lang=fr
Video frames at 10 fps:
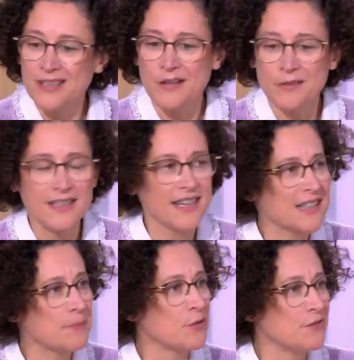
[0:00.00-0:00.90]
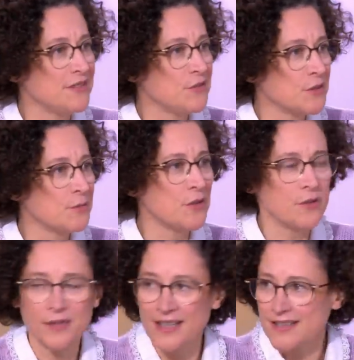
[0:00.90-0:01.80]
il y a une guerre
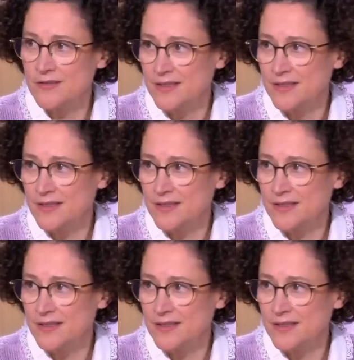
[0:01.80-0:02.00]
d'approvisionnement en gaz,